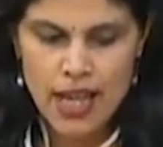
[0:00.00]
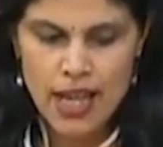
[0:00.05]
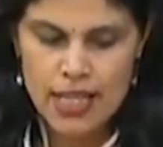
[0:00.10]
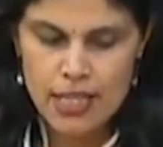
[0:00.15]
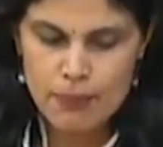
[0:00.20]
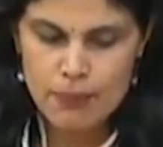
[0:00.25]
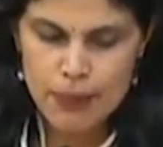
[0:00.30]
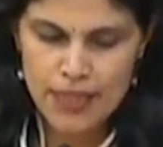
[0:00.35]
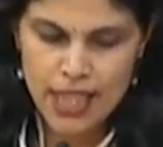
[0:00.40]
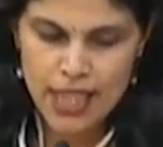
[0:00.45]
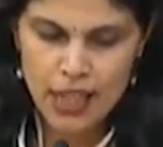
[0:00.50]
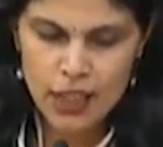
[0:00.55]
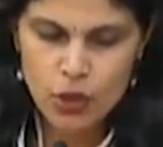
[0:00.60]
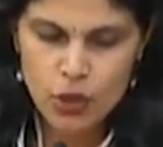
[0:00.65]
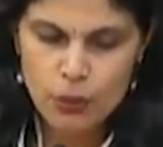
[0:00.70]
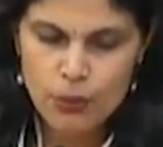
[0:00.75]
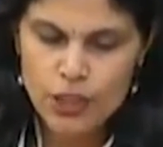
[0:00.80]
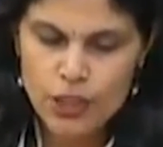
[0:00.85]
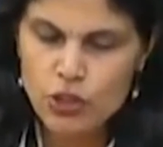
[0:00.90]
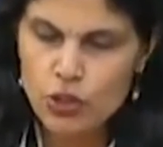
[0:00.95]

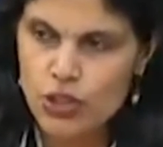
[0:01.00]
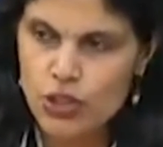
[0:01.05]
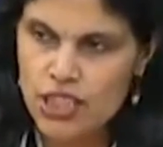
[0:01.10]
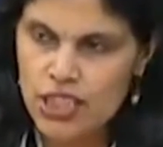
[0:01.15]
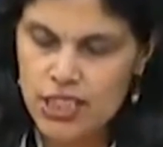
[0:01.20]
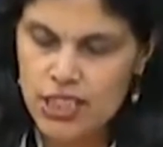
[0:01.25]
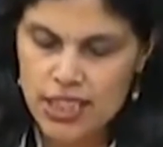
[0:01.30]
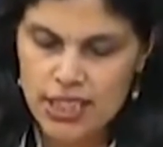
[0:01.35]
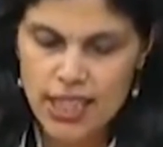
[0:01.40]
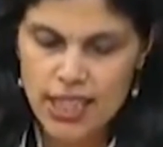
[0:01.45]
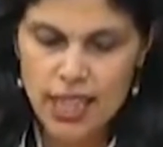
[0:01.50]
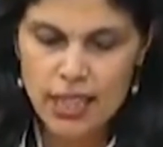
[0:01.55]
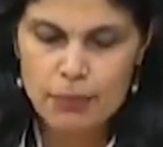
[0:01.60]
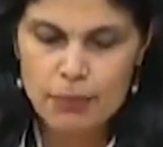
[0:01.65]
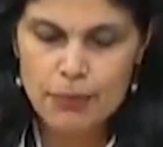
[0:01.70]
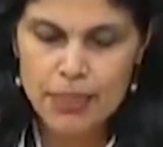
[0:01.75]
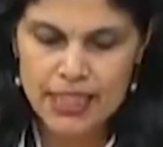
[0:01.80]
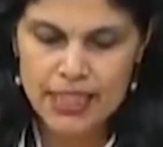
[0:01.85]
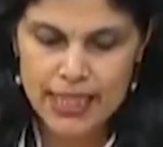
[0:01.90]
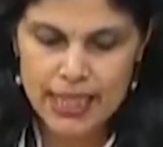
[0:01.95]
अस्पतालों में जो रिश्तेदार
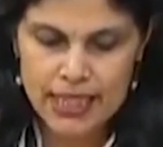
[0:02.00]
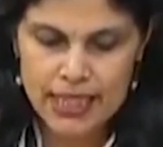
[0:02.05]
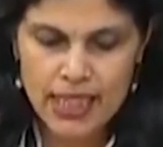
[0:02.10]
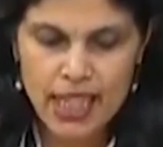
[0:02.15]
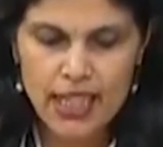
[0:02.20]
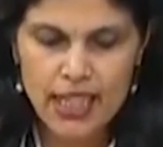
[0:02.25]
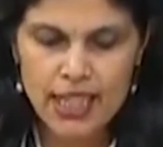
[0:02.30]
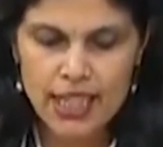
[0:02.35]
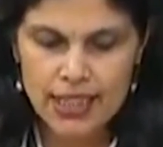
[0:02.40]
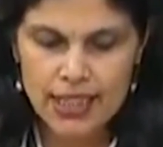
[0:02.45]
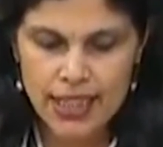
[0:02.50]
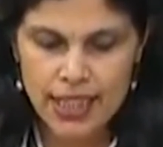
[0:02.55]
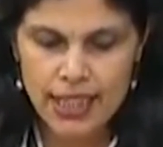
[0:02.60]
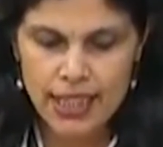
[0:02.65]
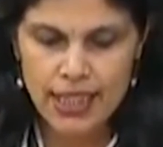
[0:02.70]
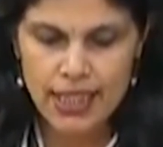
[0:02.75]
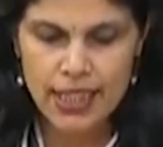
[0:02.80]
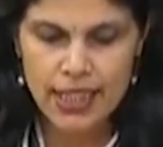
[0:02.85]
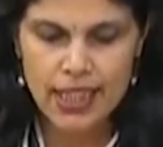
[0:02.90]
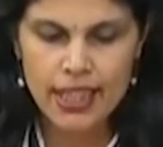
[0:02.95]
प्रतीक्षा कर
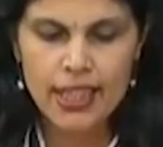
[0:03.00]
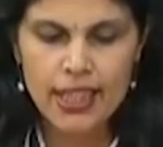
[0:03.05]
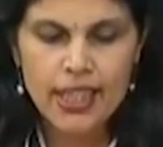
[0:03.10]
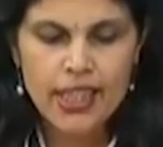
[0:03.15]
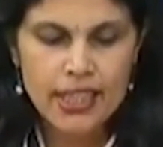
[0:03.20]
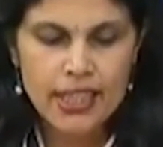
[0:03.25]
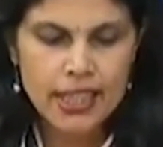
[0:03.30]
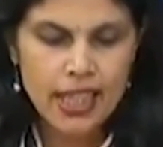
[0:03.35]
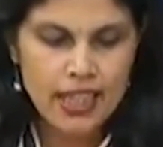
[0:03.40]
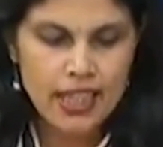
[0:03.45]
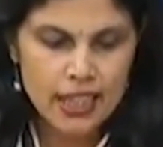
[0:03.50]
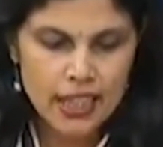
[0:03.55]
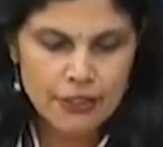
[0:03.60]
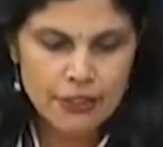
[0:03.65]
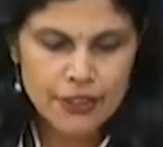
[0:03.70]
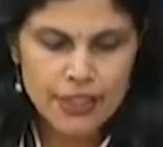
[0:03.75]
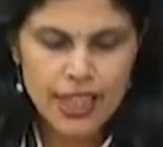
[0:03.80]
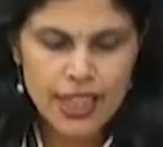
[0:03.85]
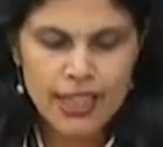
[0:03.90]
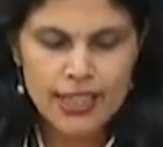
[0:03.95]
रहे हैं या
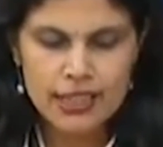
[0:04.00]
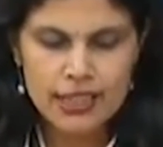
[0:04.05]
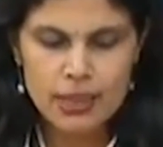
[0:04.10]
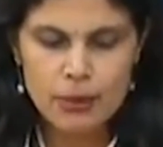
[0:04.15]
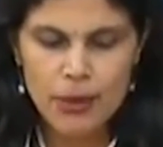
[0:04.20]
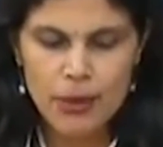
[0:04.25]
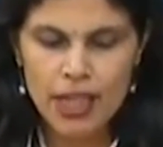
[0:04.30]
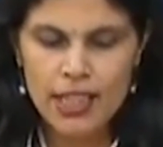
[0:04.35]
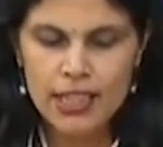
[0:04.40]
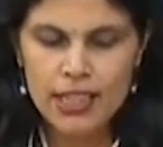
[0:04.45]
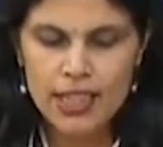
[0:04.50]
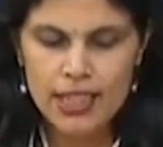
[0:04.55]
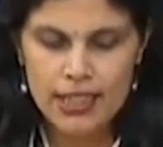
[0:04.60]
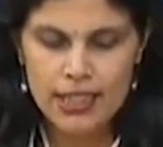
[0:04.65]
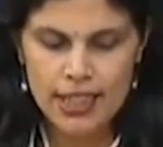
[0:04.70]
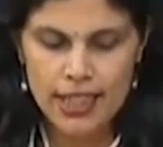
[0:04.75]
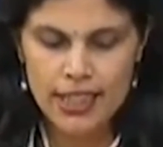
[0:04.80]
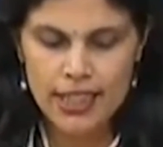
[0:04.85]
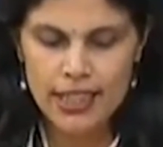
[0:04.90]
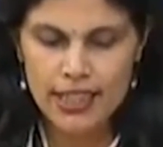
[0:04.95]
लिफ्ट का इस्तेमाल कर
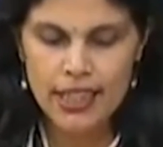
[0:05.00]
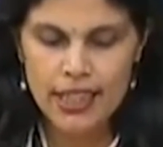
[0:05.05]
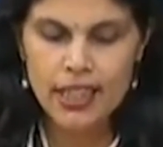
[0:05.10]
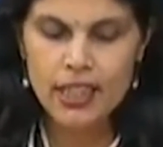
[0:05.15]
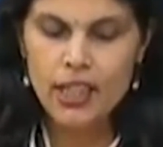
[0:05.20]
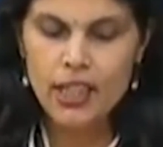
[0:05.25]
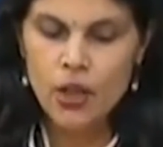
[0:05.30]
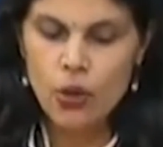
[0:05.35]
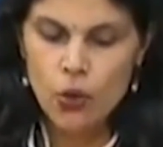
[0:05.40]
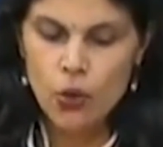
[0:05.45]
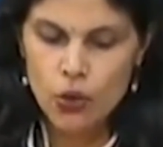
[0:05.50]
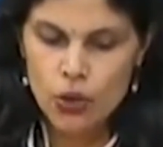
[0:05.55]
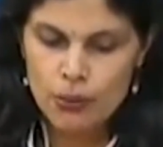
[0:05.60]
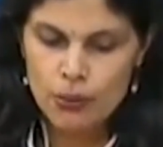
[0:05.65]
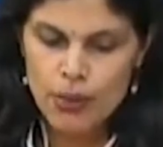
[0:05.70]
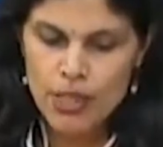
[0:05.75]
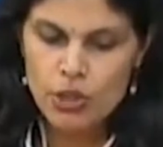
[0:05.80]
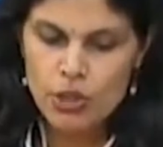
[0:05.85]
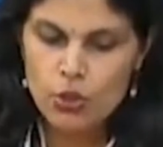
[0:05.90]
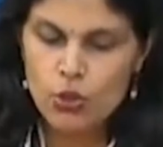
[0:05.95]
रहे हैं
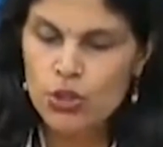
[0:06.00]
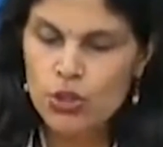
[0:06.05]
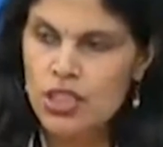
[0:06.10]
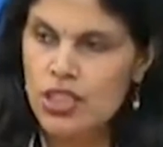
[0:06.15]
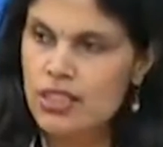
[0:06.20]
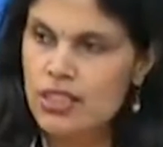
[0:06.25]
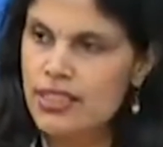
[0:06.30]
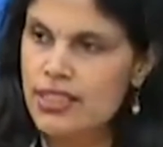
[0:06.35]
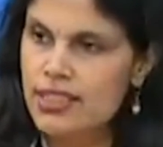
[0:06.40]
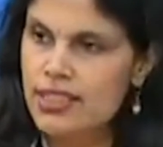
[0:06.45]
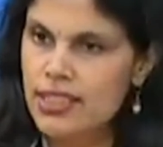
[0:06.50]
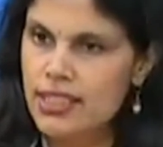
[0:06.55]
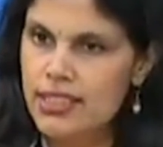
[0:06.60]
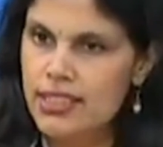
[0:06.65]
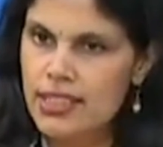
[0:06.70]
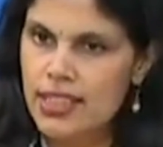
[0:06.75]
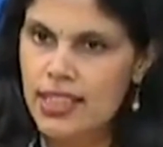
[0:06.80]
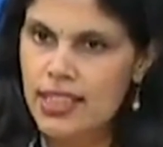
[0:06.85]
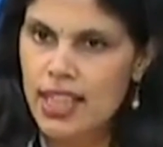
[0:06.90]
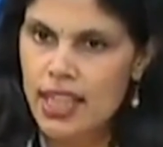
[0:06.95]
उनमें सोशल
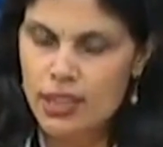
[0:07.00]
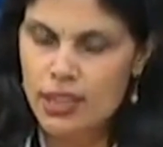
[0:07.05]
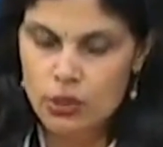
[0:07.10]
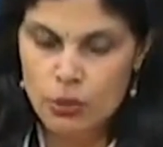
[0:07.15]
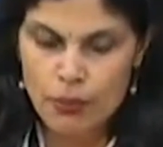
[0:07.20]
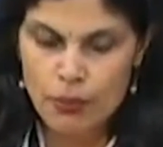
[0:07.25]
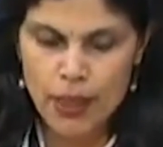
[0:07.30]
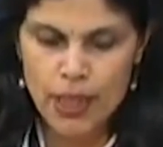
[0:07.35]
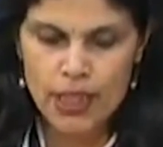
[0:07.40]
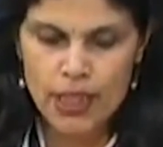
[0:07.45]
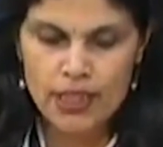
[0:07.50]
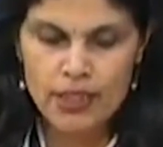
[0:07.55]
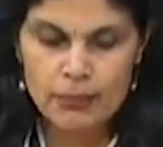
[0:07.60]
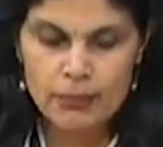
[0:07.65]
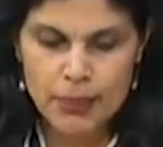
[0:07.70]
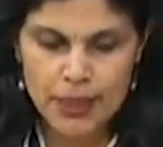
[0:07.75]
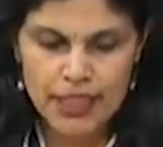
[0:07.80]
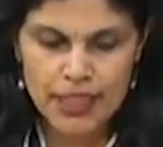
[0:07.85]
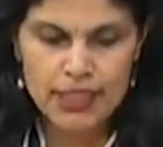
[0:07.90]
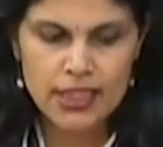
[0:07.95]
डिस्टेंसिंग का अनुपालन
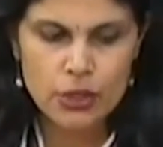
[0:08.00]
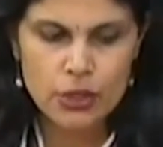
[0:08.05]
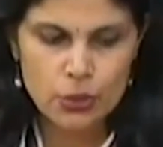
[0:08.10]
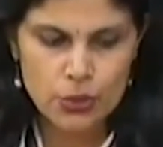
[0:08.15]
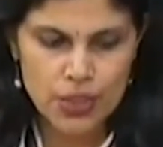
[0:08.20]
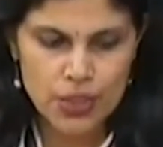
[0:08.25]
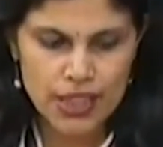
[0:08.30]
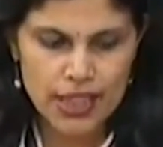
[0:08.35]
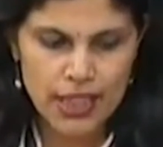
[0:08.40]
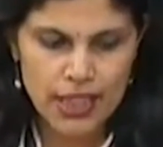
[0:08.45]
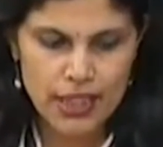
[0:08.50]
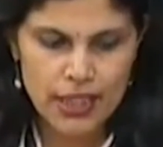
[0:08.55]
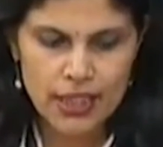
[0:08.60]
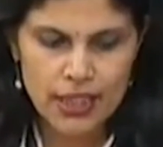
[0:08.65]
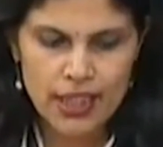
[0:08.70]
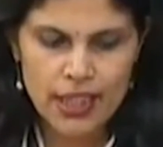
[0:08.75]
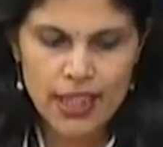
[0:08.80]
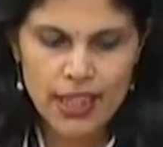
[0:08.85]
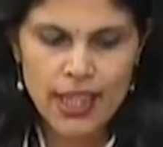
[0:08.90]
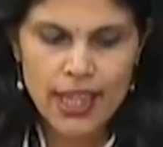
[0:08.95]
भी जरूरी है